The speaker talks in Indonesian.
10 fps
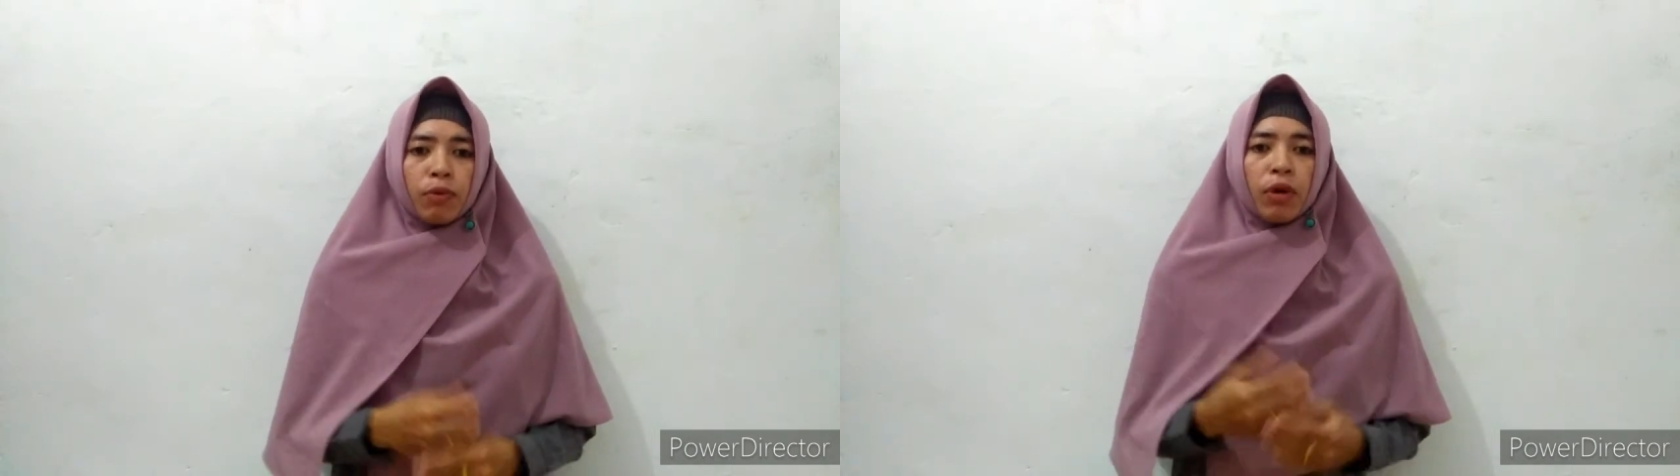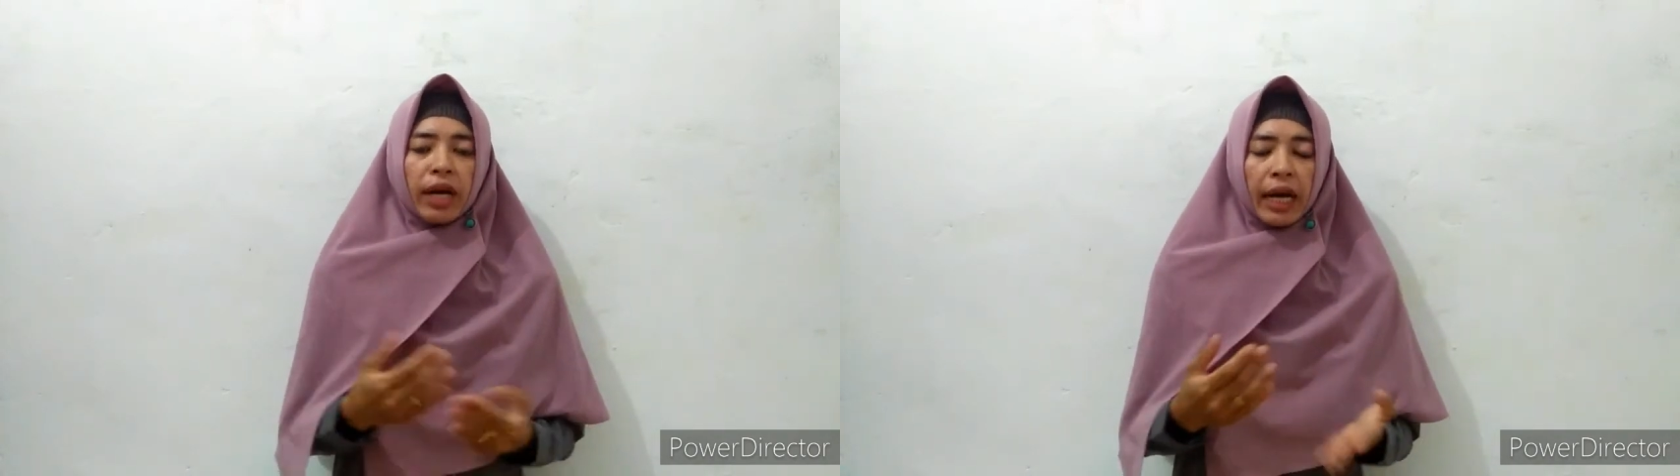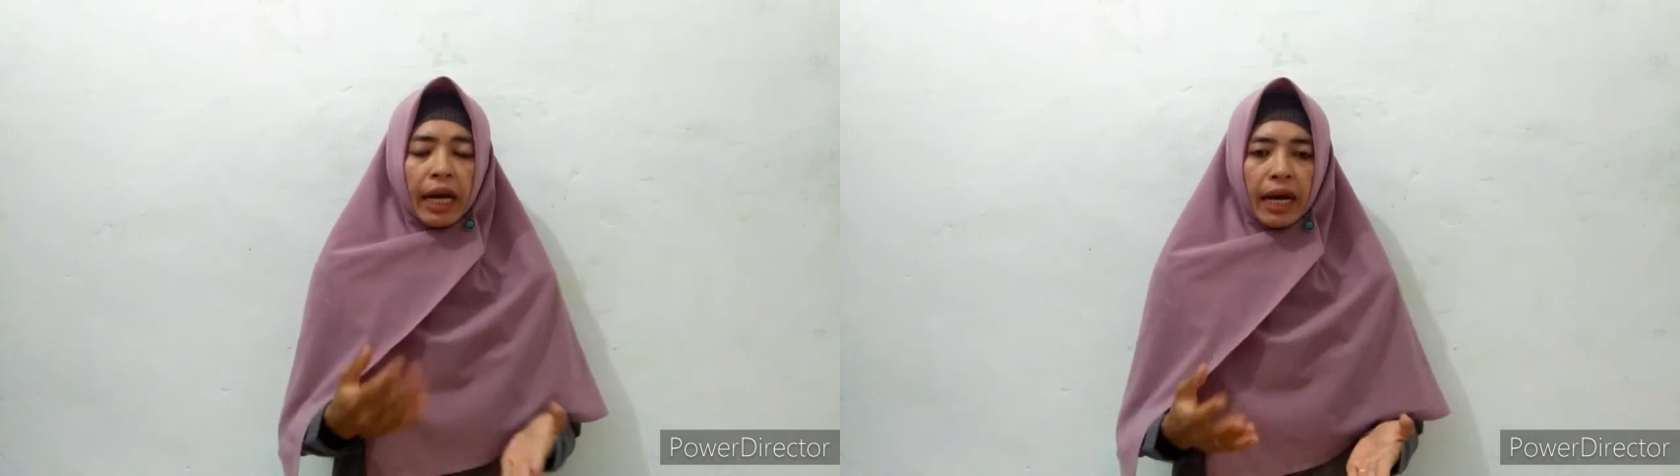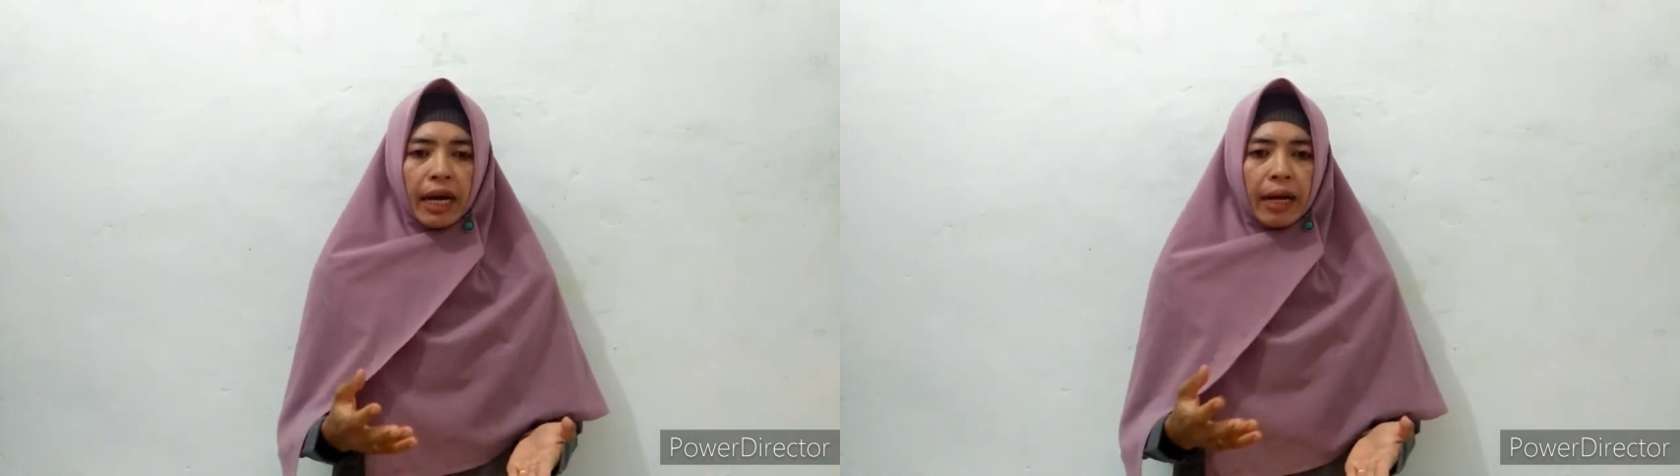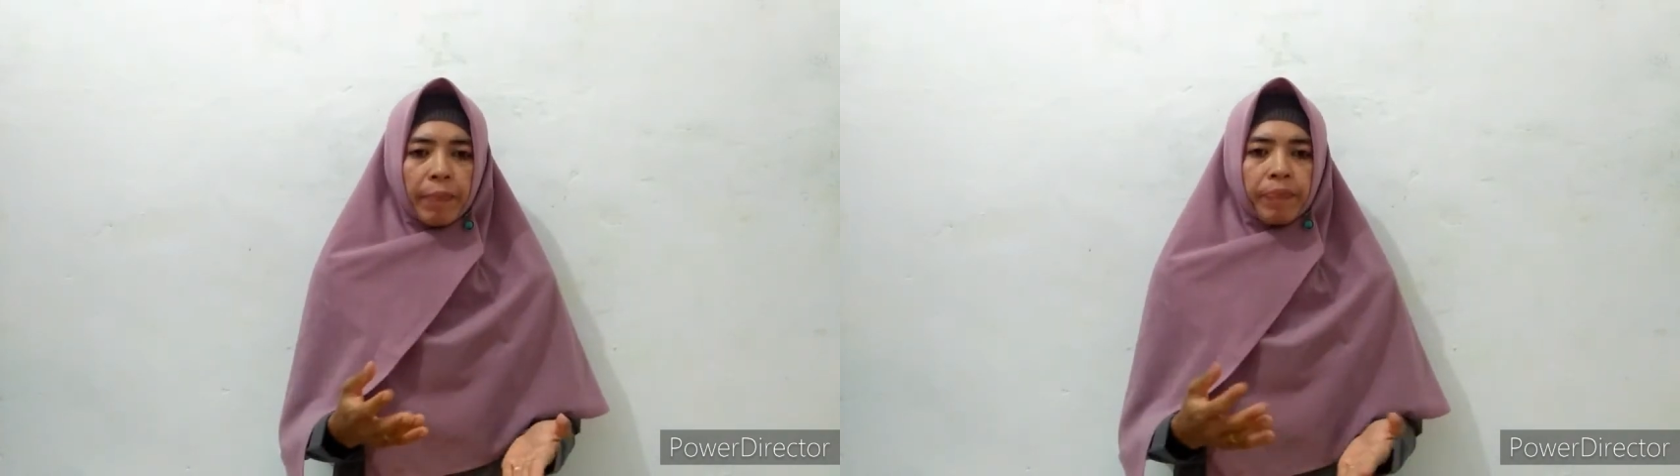
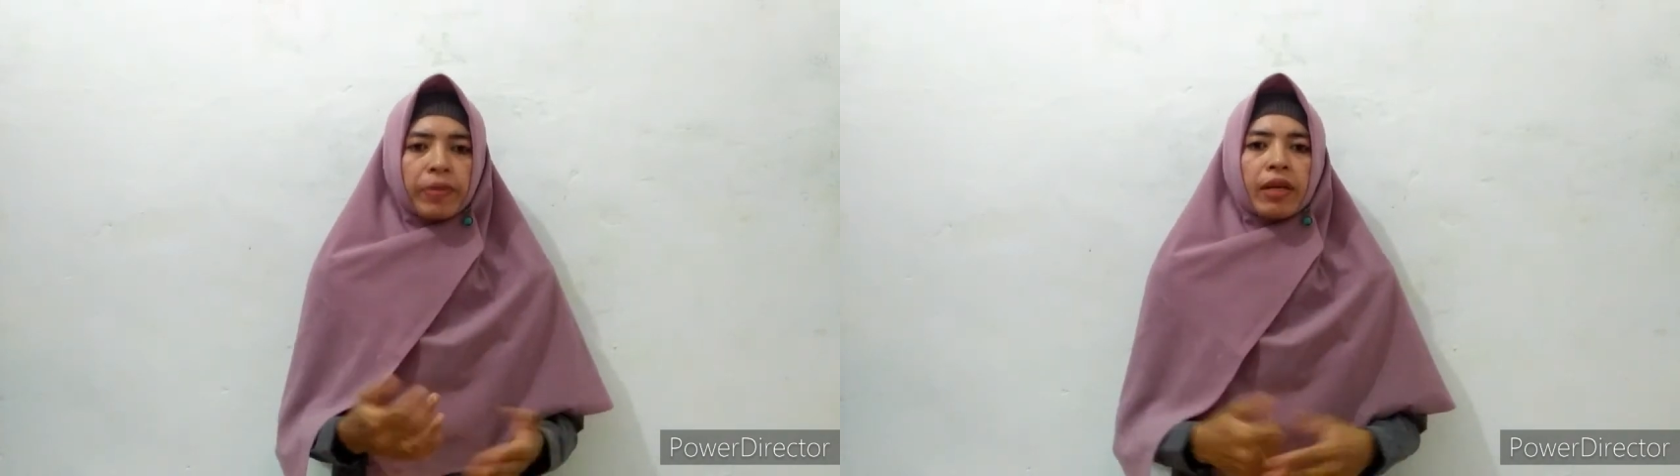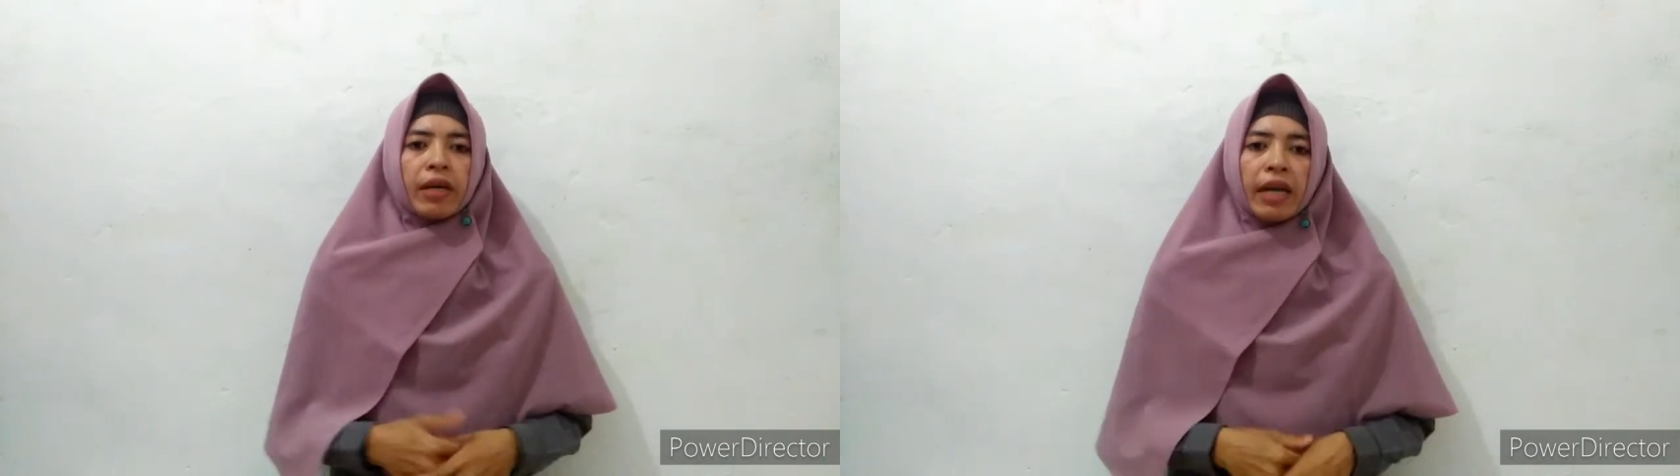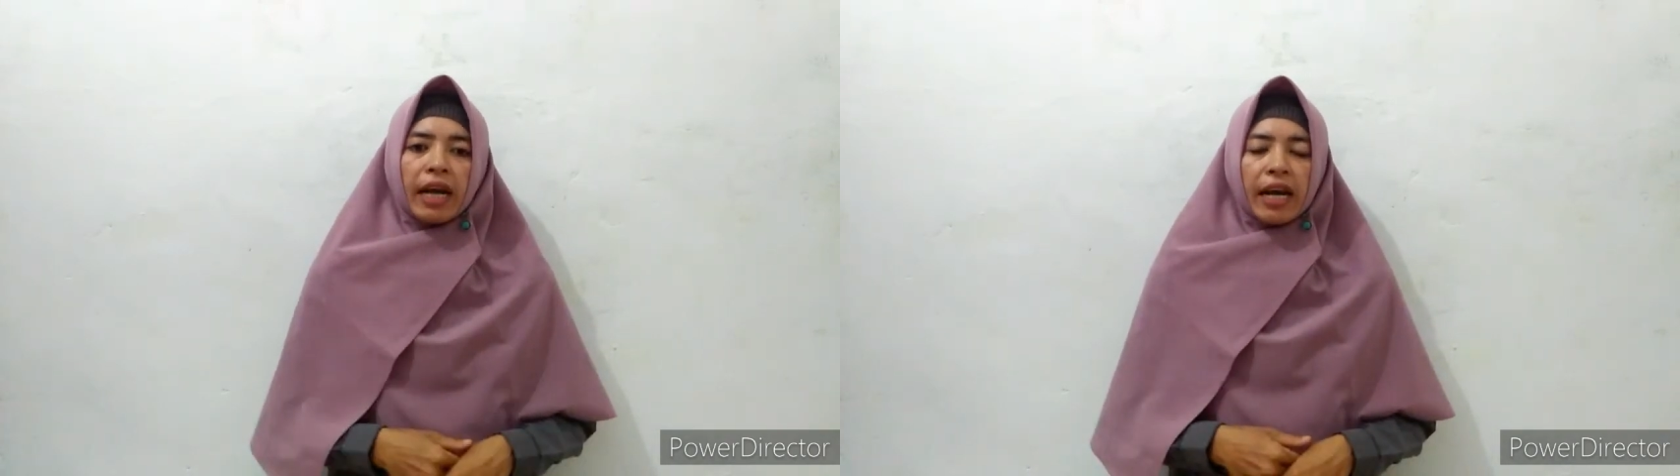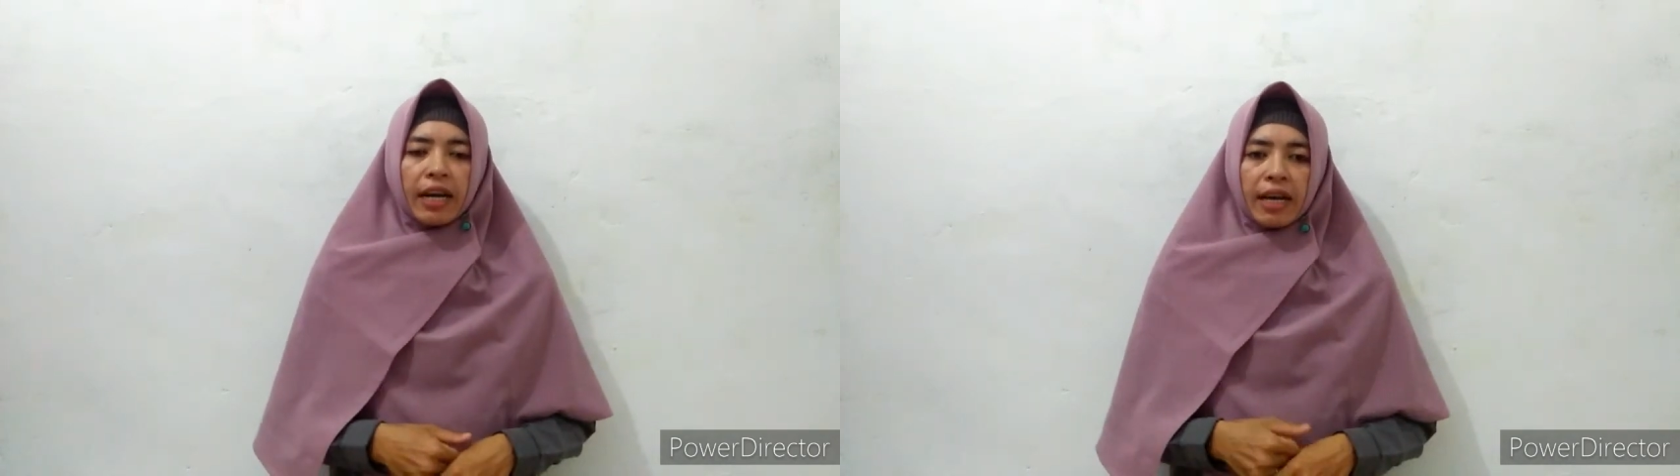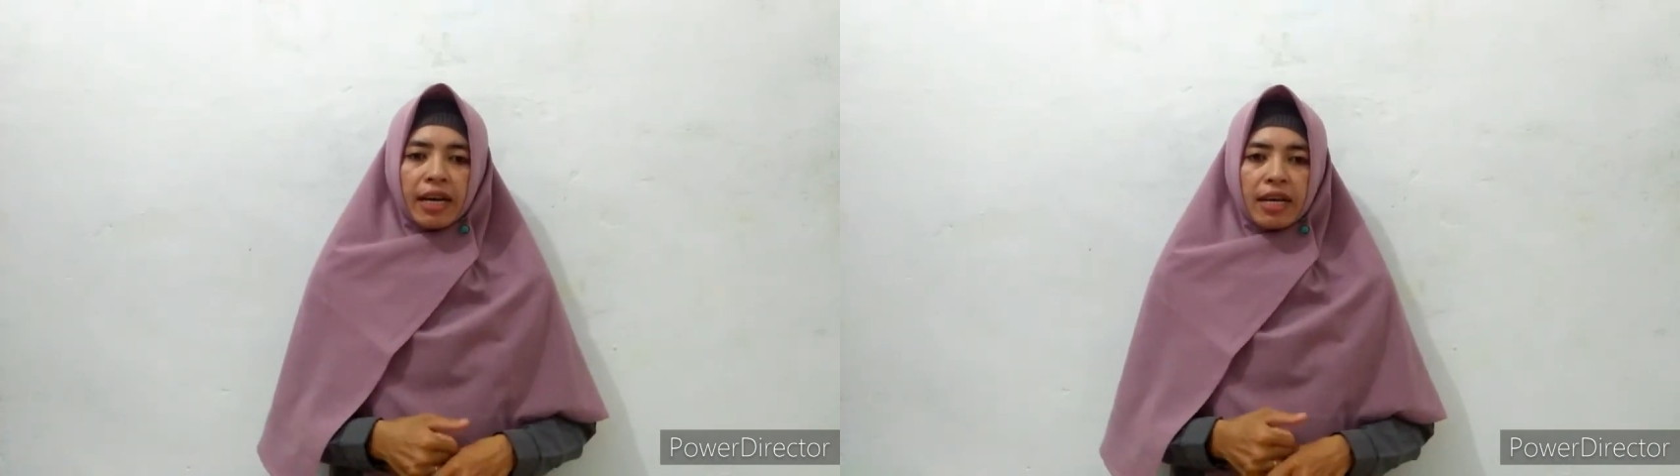durhaka.
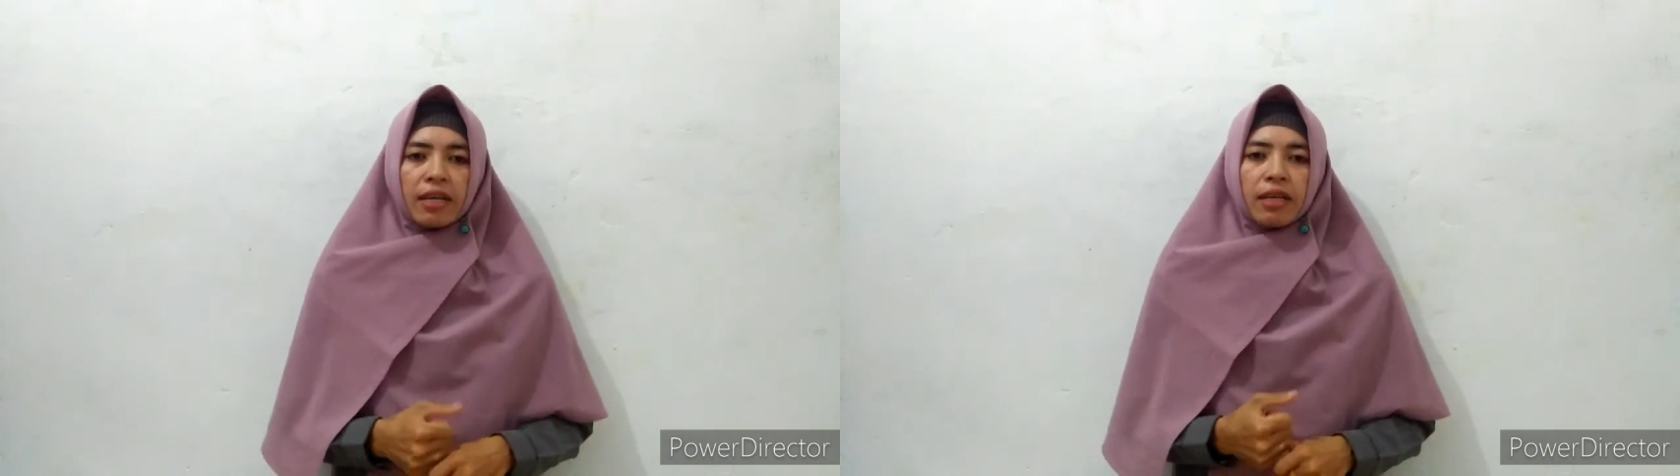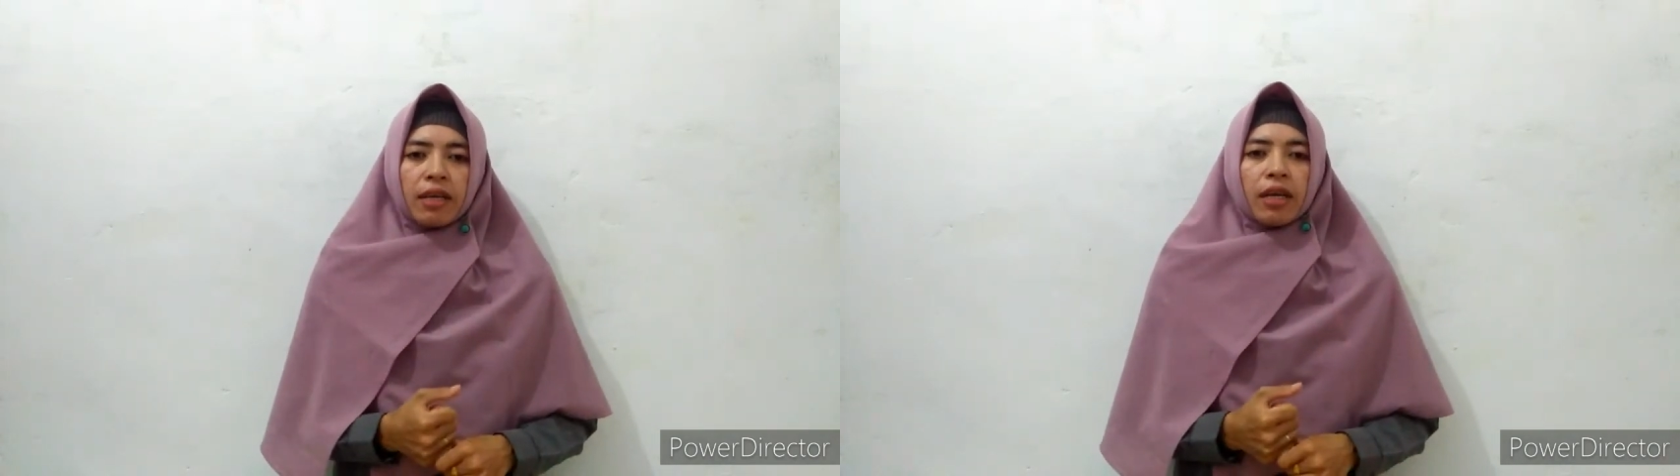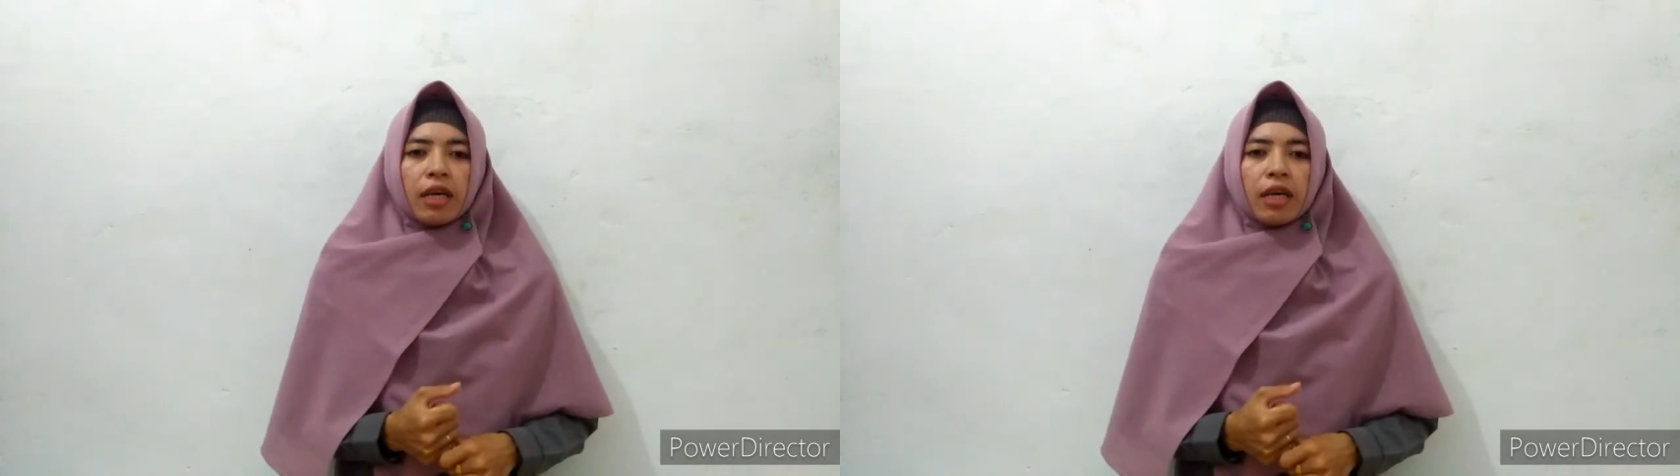Anak-anak,